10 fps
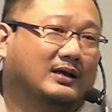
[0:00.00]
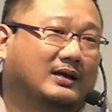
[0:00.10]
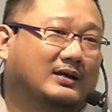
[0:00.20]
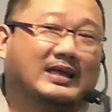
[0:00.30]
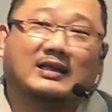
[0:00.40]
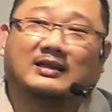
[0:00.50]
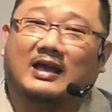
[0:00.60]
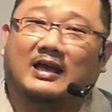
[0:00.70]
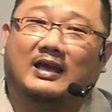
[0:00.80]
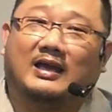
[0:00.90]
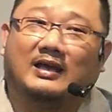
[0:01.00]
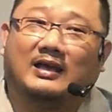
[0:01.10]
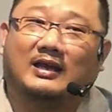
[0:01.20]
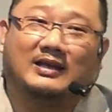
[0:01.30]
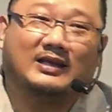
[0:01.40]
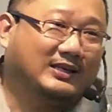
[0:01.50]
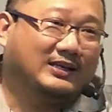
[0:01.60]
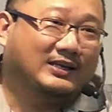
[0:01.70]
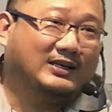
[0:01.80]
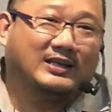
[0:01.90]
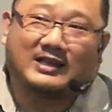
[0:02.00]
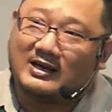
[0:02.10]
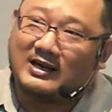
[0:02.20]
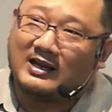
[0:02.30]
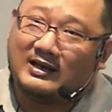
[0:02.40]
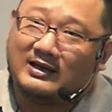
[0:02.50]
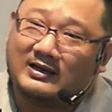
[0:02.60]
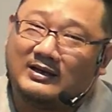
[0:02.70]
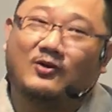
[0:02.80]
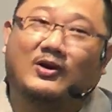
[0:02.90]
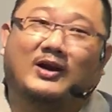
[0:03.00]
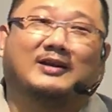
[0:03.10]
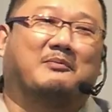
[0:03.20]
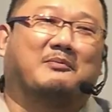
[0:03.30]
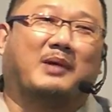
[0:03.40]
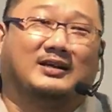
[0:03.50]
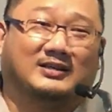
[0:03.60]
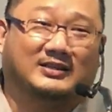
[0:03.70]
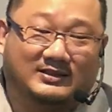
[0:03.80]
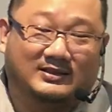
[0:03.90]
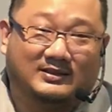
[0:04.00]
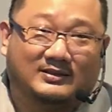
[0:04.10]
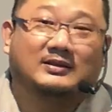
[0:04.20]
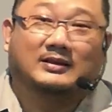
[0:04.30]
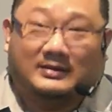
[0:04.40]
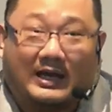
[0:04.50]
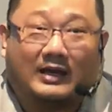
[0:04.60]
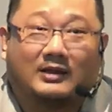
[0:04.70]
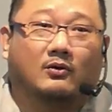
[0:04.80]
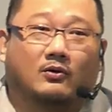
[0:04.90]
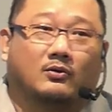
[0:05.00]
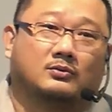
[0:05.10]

Santai, lihat kiri, lihat kanan. Lo ada yang mandi, jatuh.